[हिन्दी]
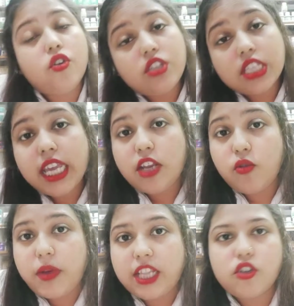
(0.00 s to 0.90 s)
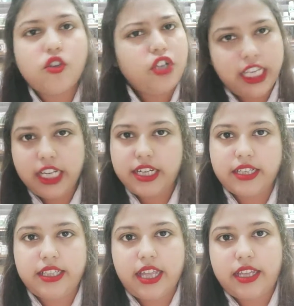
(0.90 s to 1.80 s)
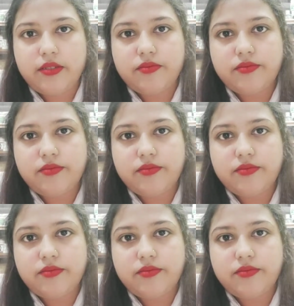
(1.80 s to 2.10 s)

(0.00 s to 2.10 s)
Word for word: उसके अनुपात को ठीक रखता है